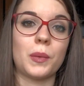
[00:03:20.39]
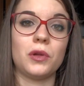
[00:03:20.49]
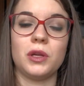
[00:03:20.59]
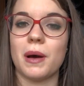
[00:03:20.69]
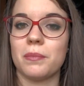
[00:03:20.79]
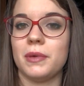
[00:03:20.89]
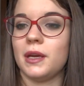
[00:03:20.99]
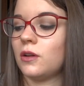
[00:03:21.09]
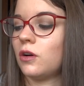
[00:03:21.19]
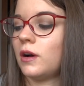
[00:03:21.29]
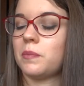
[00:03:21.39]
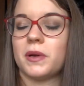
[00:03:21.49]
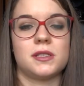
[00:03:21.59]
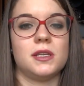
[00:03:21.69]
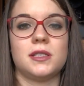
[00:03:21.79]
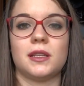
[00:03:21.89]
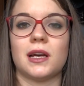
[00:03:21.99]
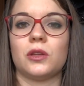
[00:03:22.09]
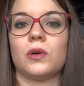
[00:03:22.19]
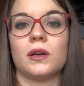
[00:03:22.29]
proprio di bambino e persiste
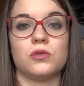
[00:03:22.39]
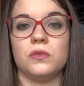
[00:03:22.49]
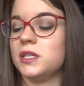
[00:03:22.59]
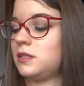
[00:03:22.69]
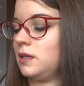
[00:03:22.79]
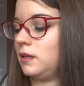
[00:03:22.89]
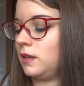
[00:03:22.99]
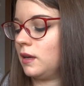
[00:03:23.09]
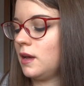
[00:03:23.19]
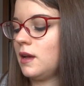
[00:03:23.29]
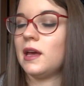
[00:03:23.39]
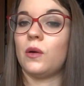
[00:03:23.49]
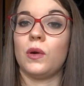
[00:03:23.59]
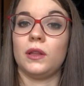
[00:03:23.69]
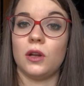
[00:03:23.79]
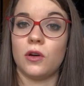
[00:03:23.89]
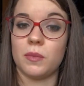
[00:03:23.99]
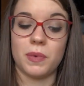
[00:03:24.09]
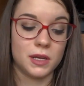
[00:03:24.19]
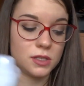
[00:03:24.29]
tanto anche sui vestiti e quindi l'ho
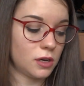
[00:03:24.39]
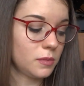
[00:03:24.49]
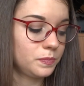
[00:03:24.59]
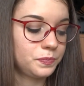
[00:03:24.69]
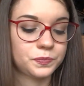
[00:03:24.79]
ripreso.